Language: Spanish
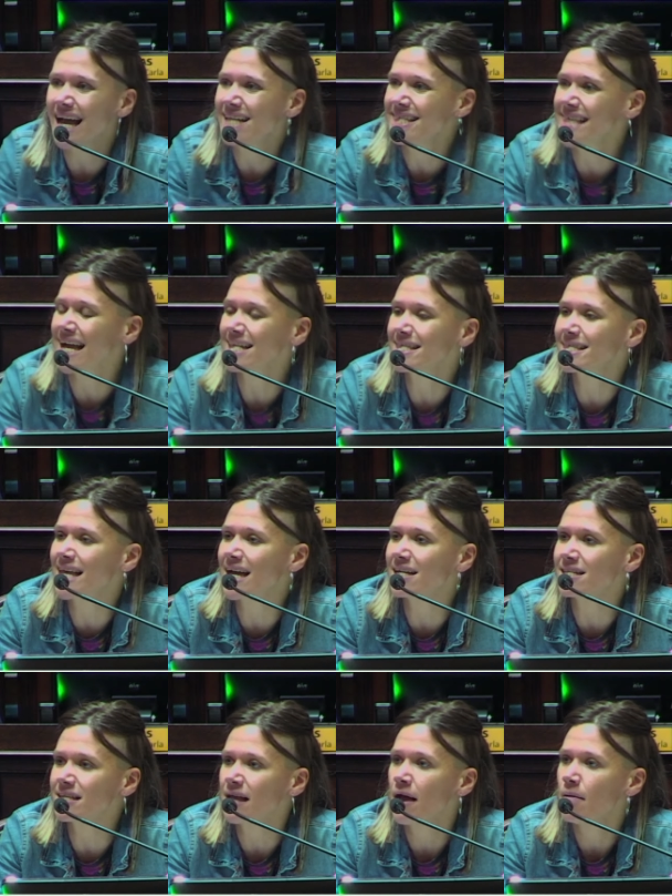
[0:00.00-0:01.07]

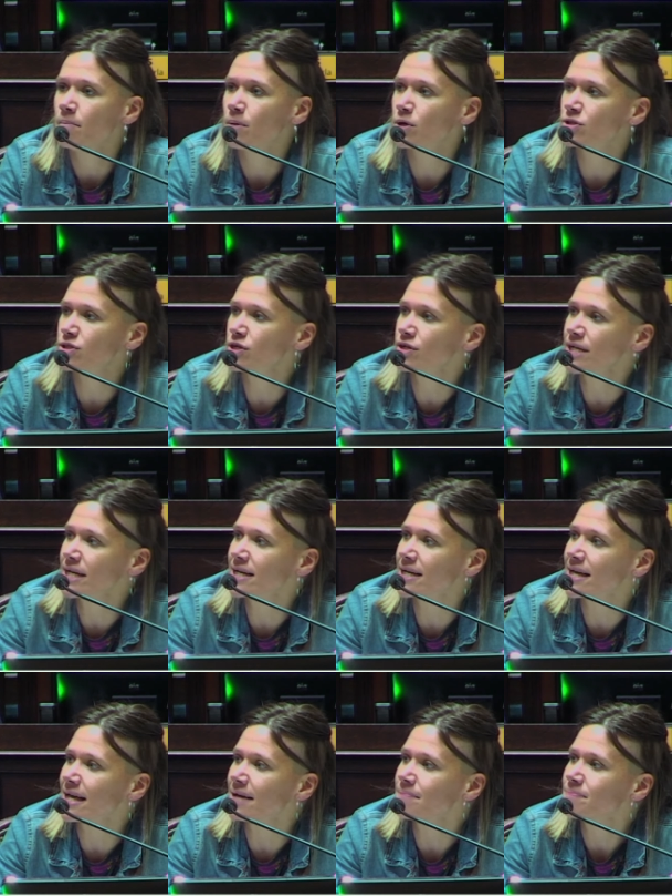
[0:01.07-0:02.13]
tantas mociones
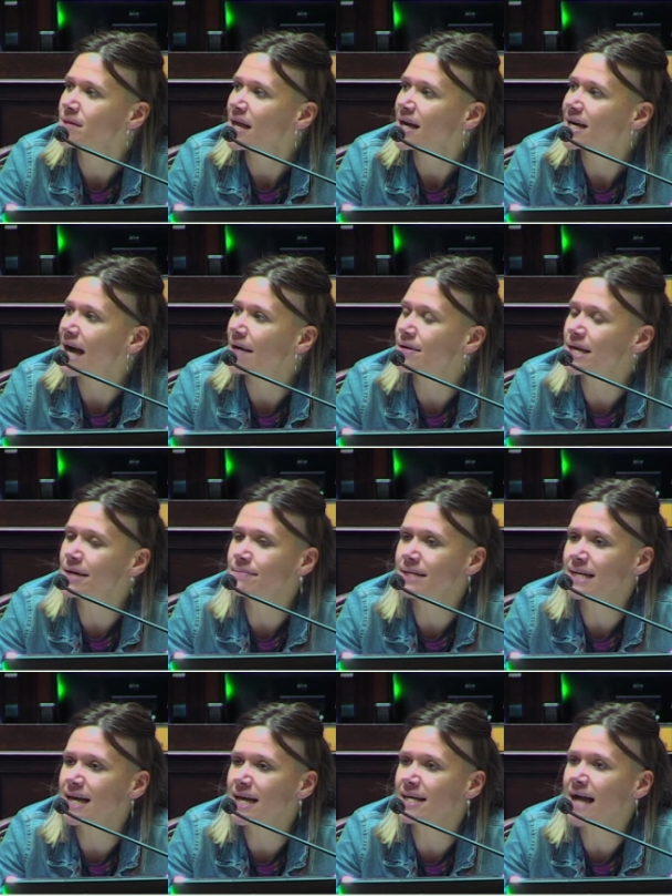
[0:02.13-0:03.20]
que Javier
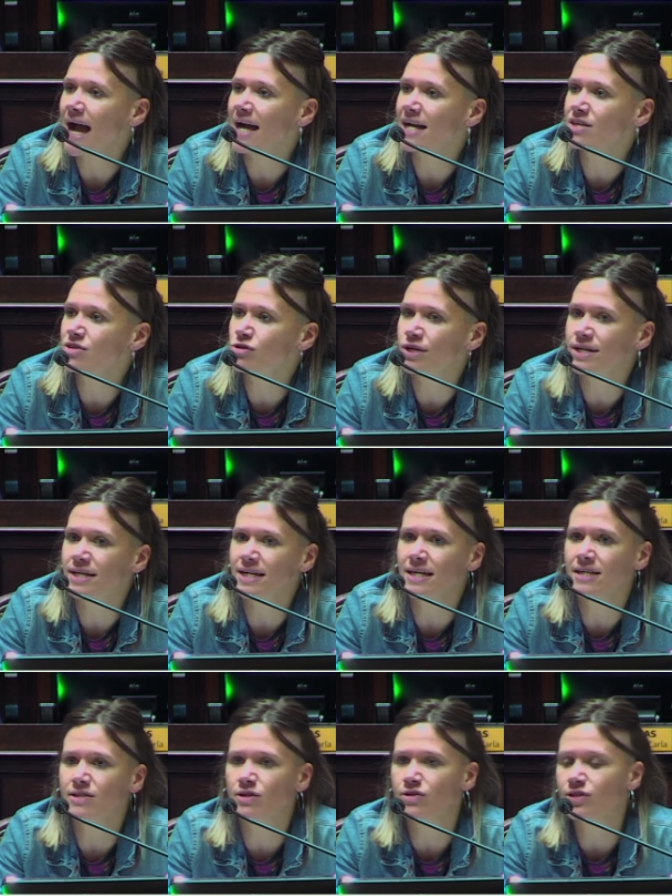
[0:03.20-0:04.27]
Milei ha hecho en
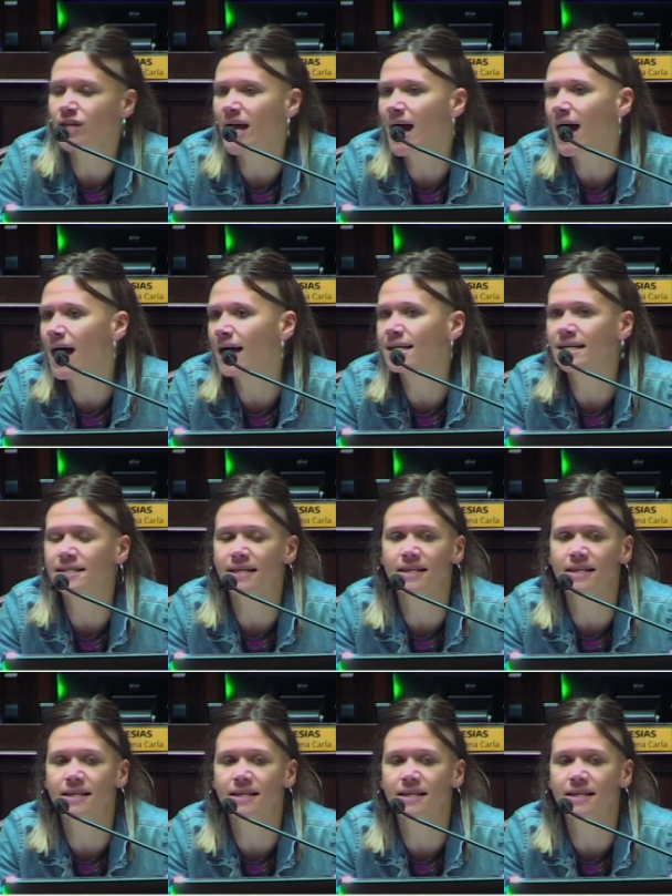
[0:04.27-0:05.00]
redes sociales,